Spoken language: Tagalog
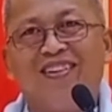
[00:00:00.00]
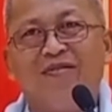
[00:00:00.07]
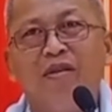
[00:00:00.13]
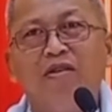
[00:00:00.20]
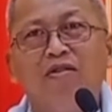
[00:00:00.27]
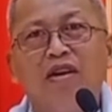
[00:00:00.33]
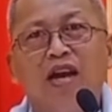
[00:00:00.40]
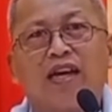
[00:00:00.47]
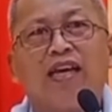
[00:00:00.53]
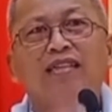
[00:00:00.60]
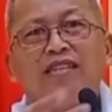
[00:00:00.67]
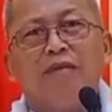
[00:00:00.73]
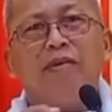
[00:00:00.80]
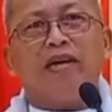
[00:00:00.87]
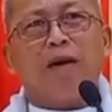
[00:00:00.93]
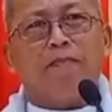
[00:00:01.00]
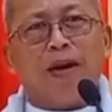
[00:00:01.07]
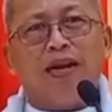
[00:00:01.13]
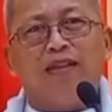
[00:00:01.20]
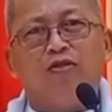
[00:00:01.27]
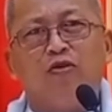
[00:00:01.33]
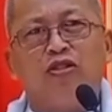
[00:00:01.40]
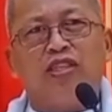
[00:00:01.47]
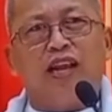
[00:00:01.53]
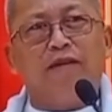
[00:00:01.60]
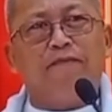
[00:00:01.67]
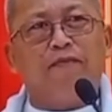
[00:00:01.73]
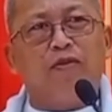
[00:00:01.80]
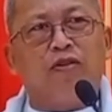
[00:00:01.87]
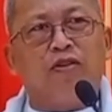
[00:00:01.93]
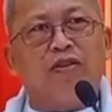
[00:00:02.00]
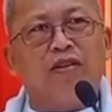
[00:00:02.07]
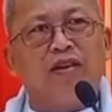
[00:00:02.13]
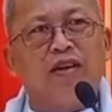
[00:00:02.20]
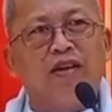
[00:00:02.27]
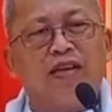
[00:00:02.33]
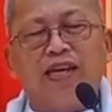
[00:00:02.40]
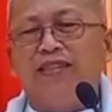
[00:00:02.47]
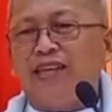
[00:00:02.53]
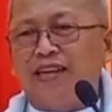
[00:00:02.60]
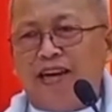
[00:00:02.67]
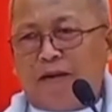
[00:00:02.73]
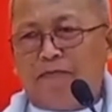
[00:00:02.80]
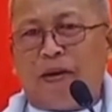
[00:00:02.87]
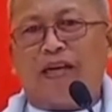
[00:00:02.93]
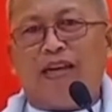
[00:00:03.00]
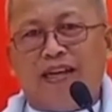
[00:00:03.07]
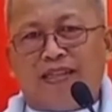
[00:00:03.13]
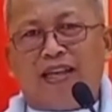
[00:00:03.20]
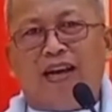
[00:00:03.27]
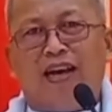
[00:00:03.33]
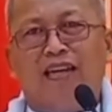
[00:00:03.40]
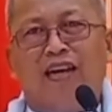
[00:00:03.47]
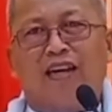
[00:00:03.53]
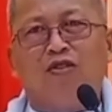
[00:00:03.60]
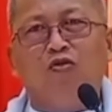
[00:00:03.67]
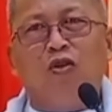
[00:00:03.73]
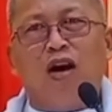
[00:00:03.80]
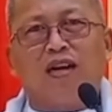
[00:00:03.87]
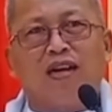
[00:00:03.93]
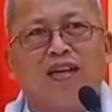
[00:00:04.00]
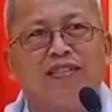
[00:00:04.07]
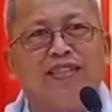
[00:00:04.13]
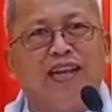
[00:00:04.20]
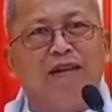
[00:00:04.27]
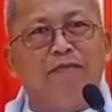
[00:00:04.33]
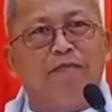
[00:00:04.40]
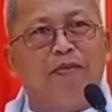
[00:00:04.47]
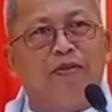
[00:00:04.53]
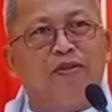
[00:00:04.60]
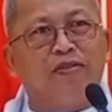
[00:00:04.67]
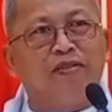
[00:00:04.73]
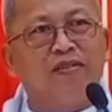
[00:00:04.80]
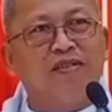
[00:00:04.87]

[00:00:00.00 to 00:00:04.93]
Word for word: Mao na kinsa may gapalit og cellphone, kinsay nagpakita nga nagduwa kag cellphone.